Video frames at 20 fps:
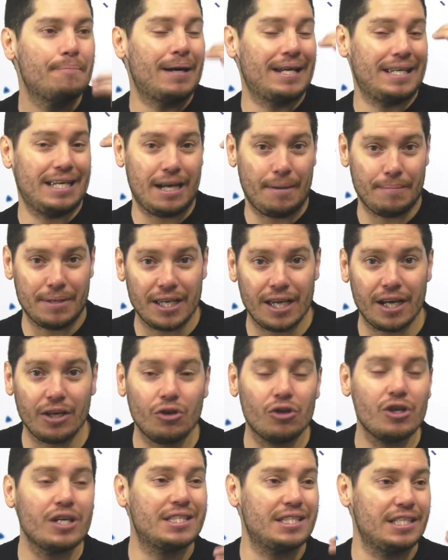mañana
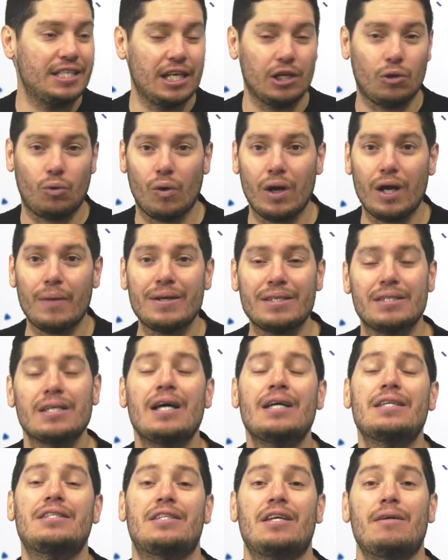miércoles y el jueves,
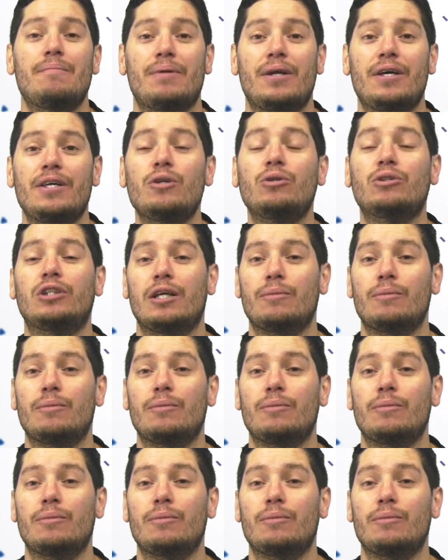siempre digo,